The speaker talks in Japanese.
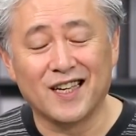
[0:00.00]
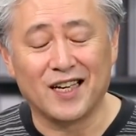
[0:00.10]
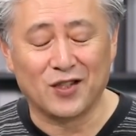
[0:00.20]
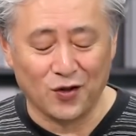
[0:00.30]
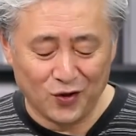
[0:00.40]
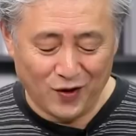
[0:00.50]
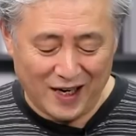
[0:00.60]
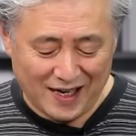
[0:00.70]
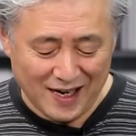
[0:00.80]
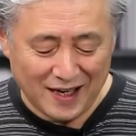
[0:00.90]
えー、そういう
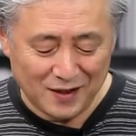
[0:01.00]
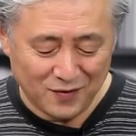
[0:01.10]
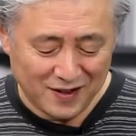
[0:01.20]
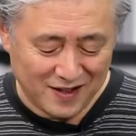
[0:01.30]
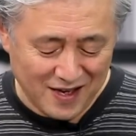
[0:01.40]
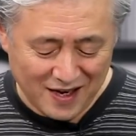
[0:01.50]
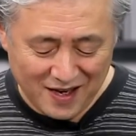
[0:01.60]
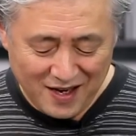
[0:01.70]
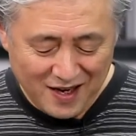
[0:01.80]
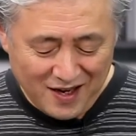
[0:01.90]
から考えてもですね